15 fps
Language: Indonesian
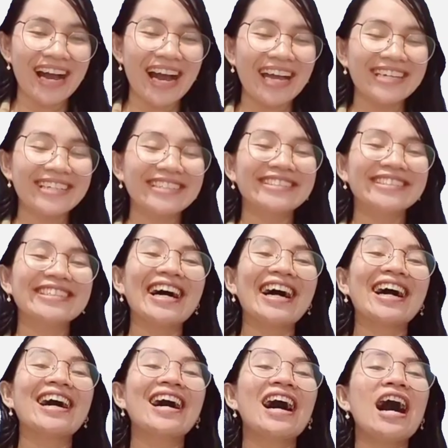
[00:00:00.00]
Ayo
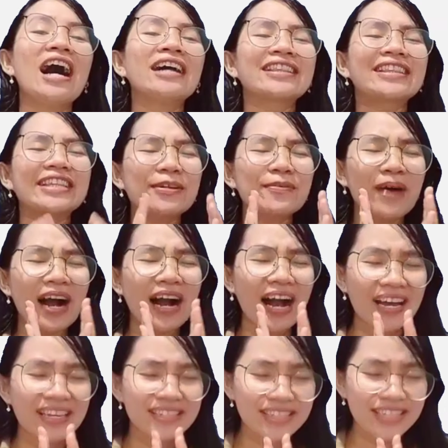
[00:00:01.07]
ulang. Terima
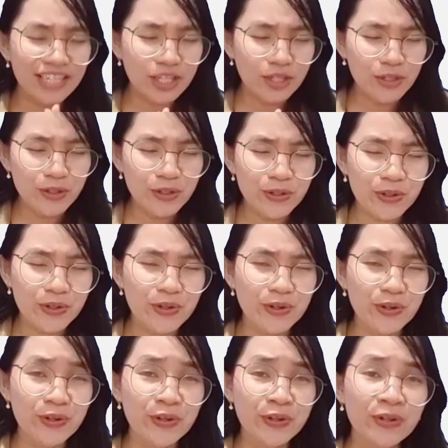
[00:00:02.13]
kasih
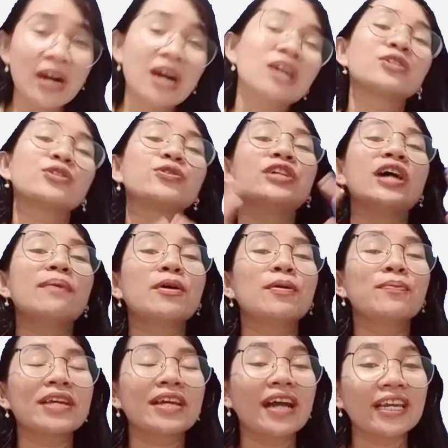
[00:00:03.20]
guruku sudah
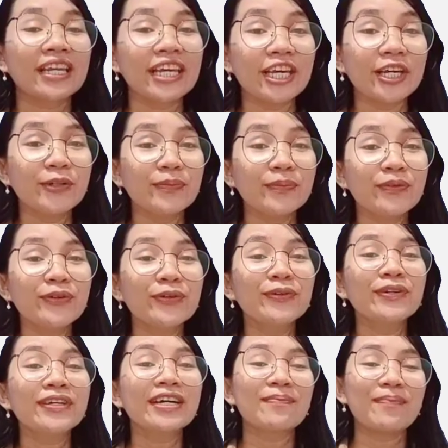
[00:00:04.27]
memberikan
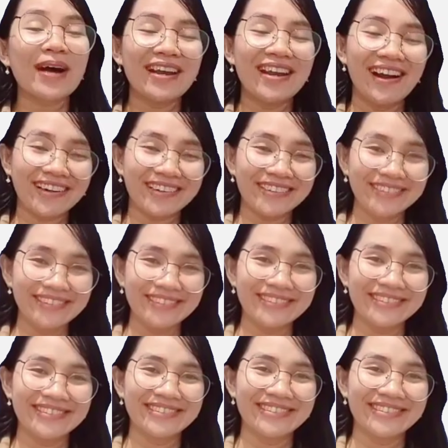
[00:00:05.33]
ilmu kepadaku.